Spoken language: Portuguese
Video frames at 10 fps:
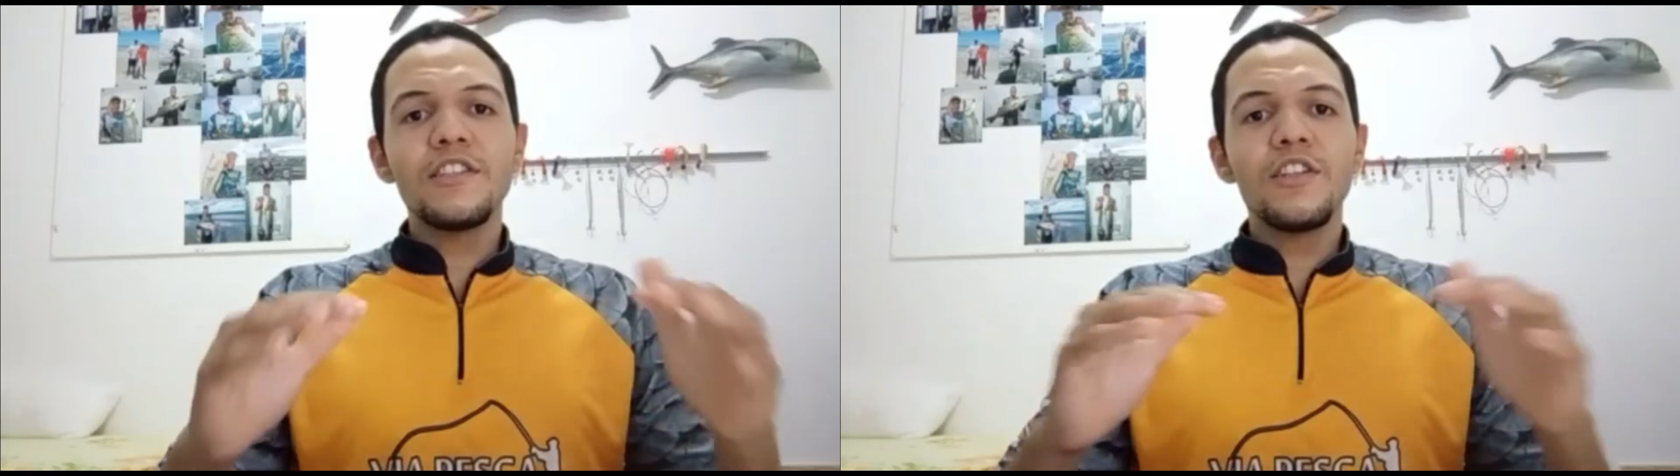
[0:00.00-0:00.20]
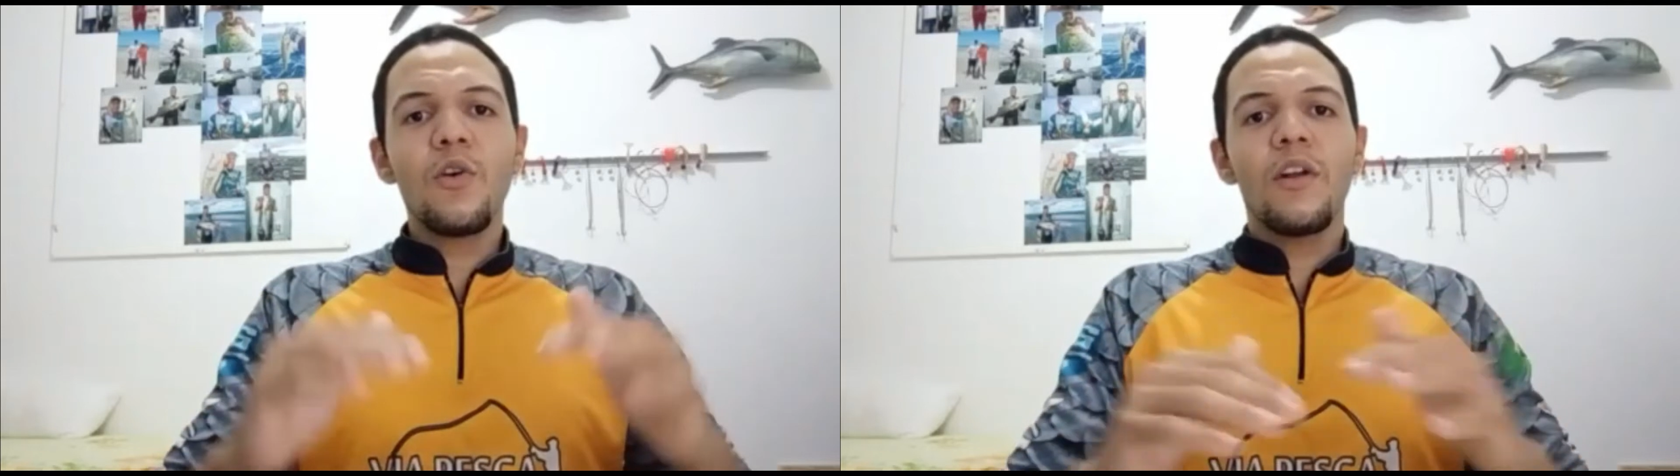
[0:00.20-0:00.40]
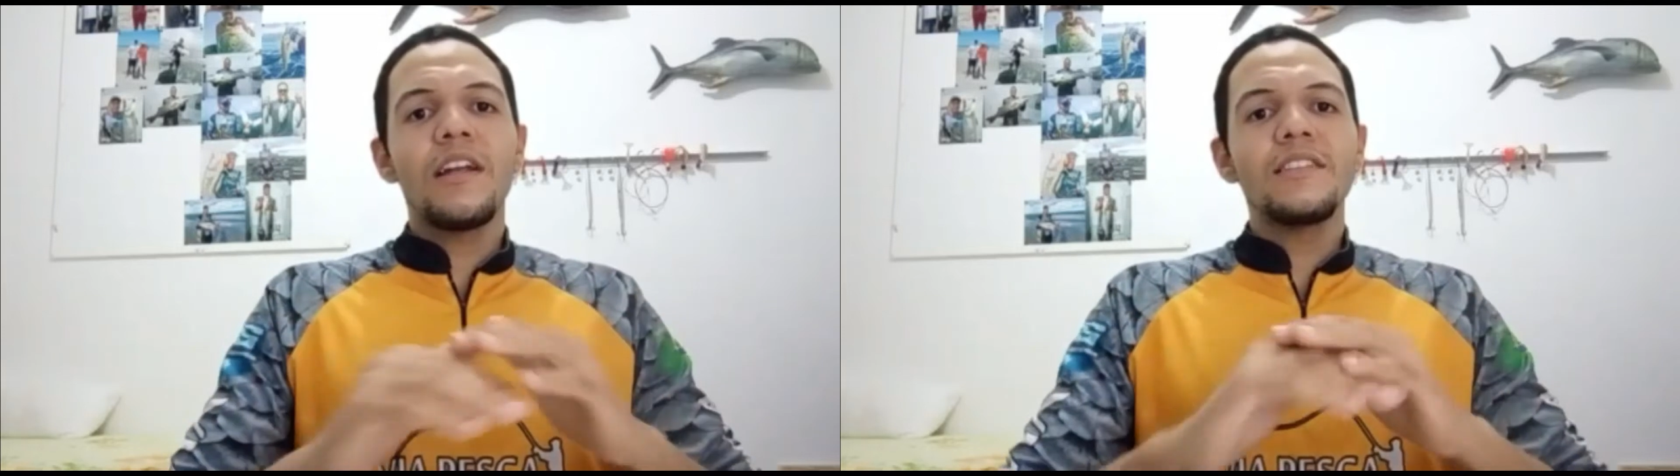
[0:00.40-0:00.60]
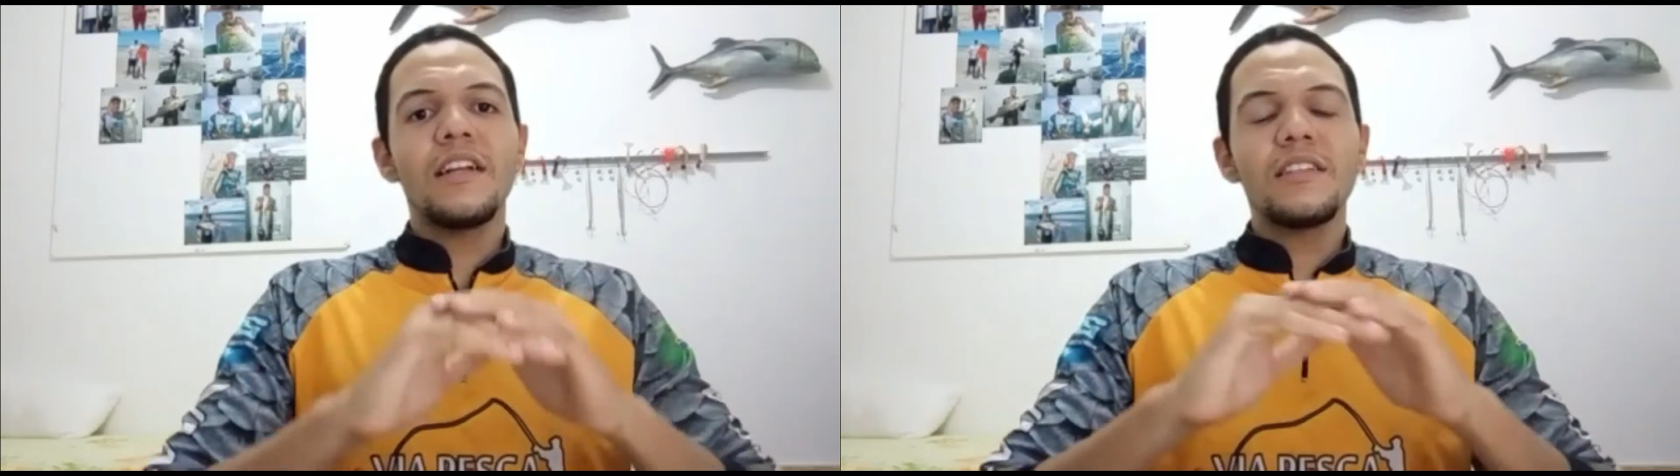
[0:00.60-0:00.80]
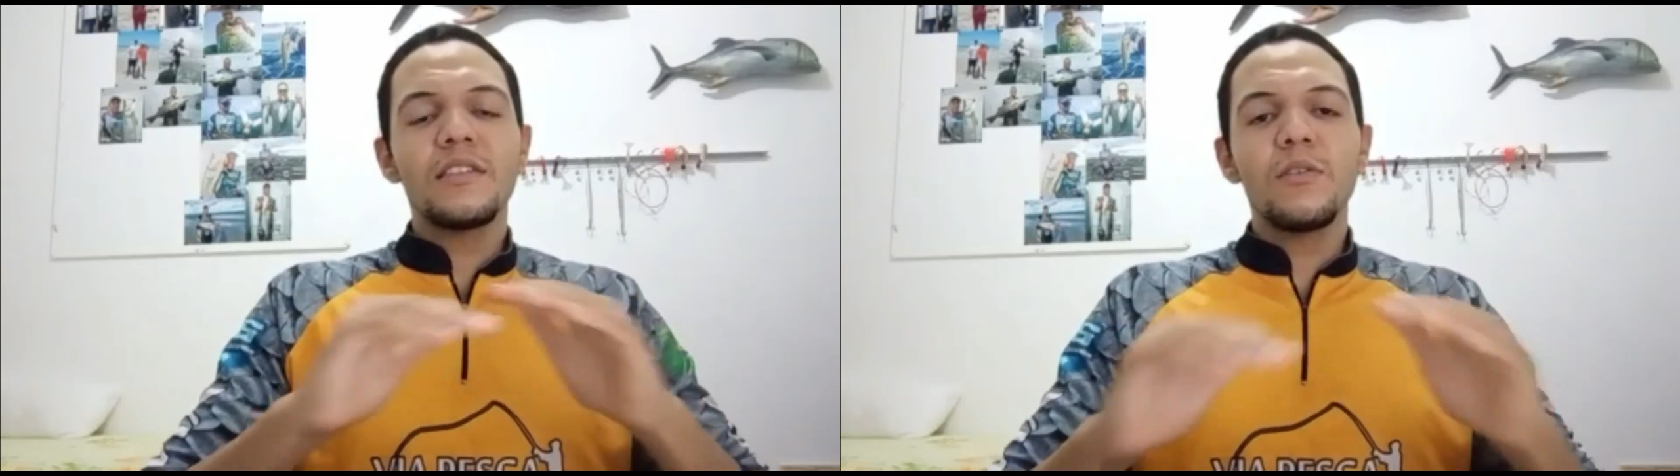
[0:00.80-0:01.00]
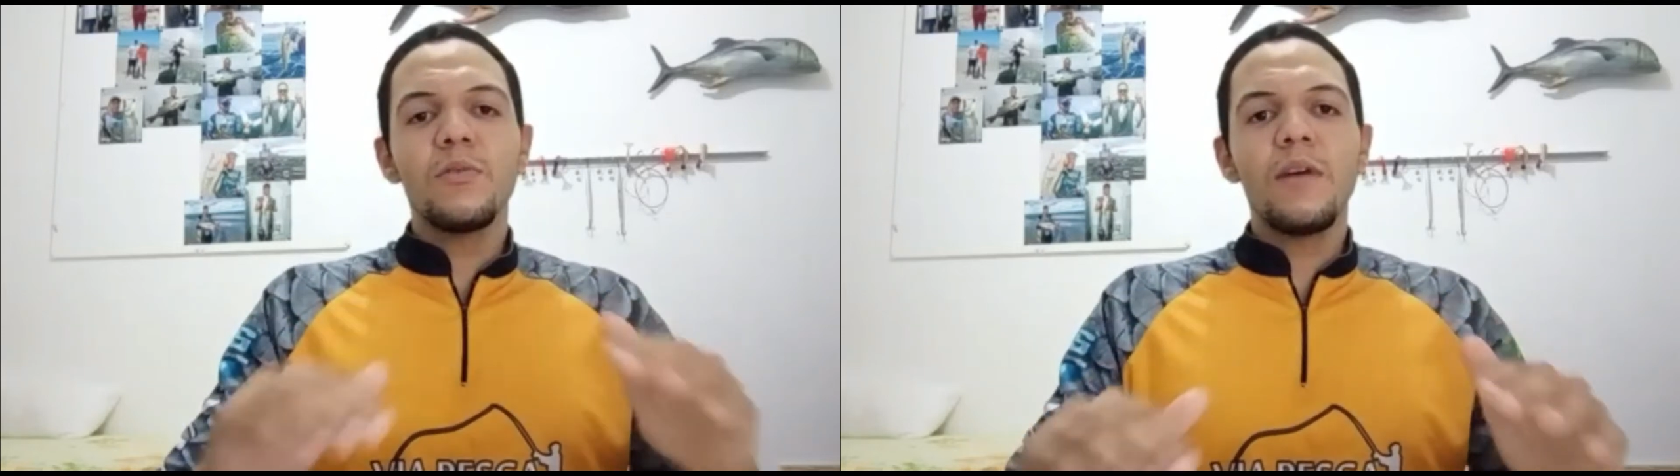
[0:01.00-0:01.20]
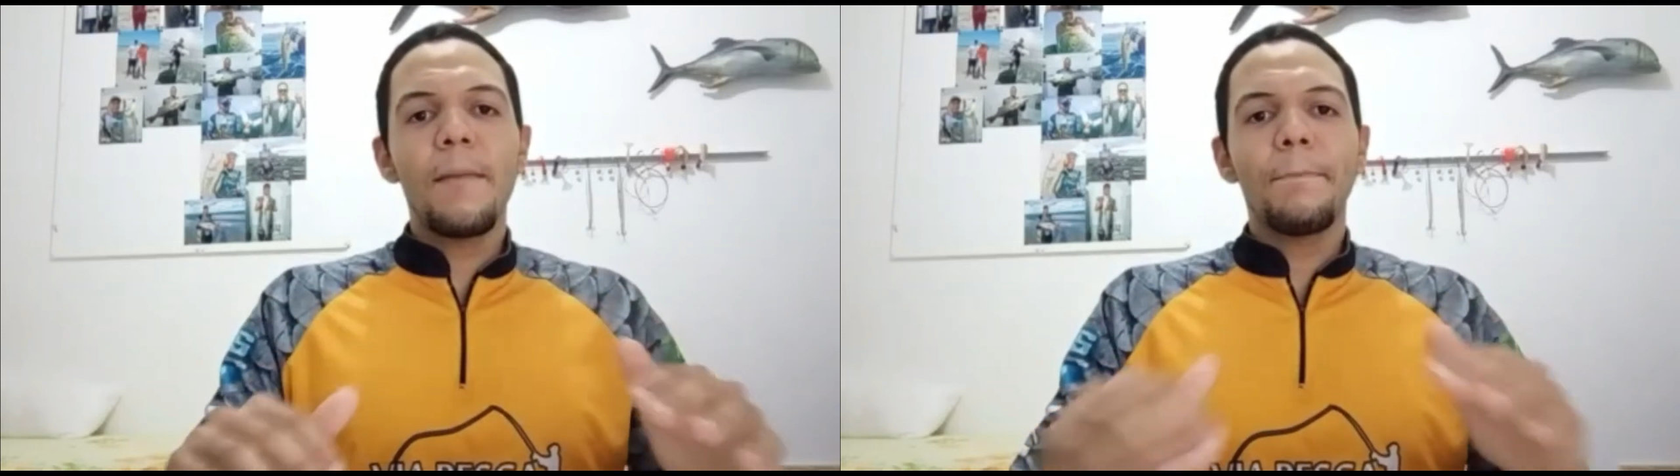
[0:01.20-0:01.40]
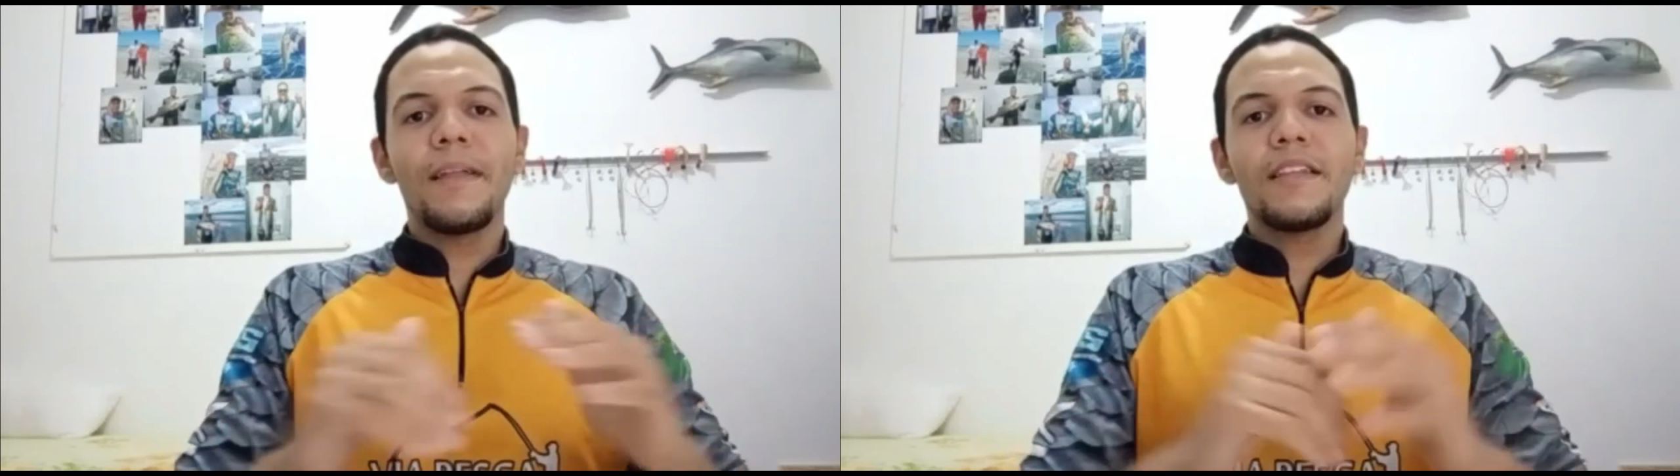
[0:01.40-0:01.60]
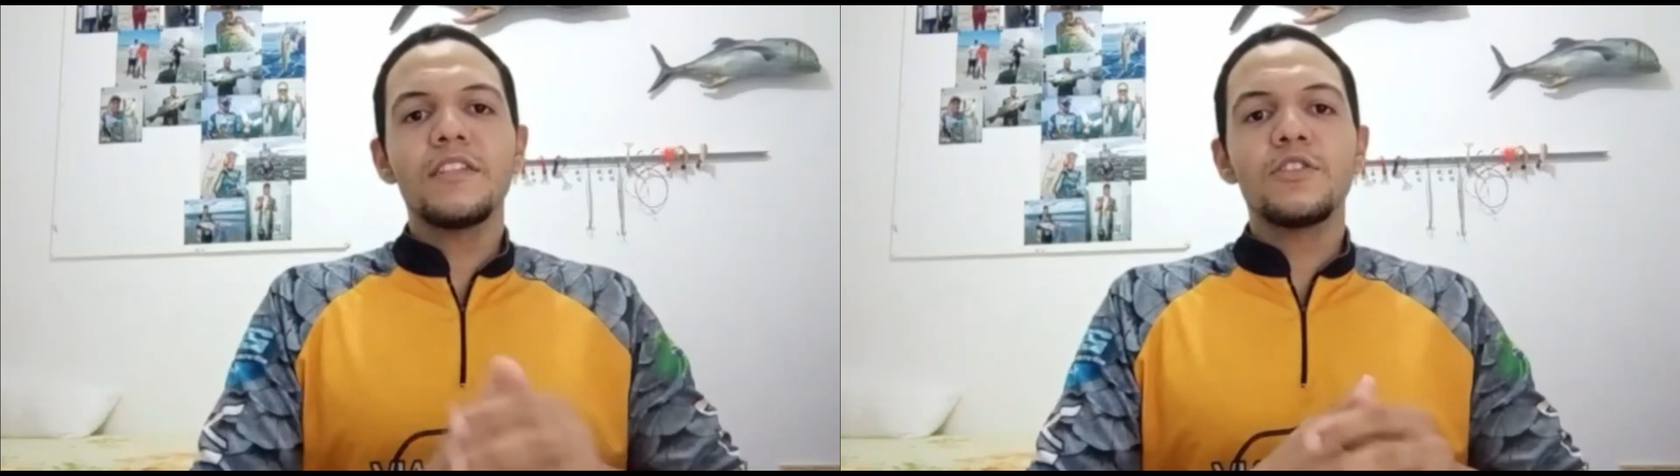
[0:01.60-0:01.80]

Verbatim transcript: de corais elas são repletas de